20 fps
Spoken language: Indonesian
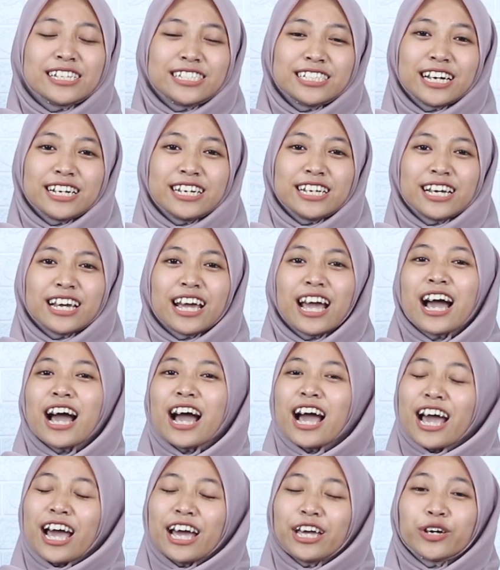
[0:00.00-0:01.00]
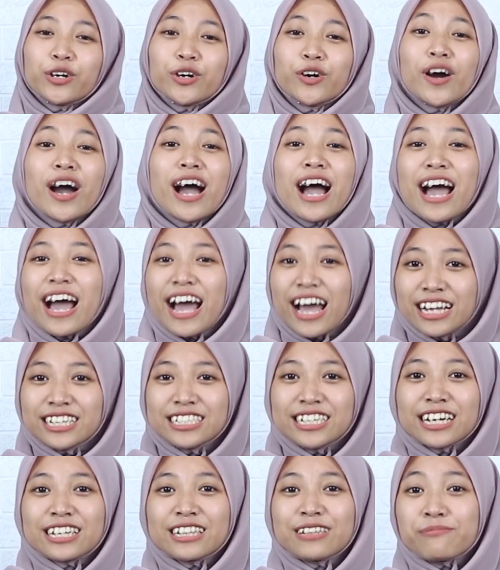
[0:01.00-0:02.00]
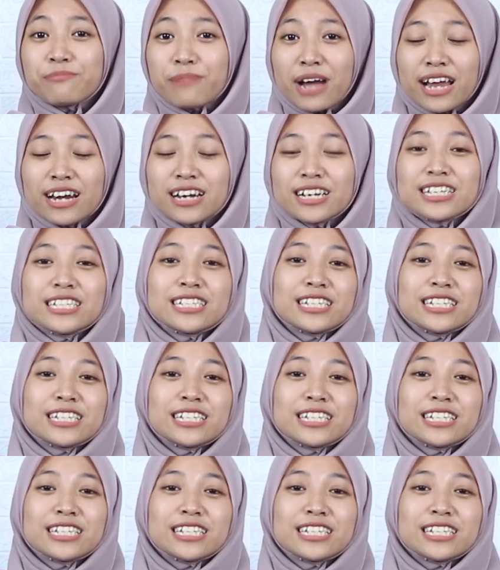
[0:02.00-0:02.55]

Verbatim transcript: Jadi, Ayo, ajak teman,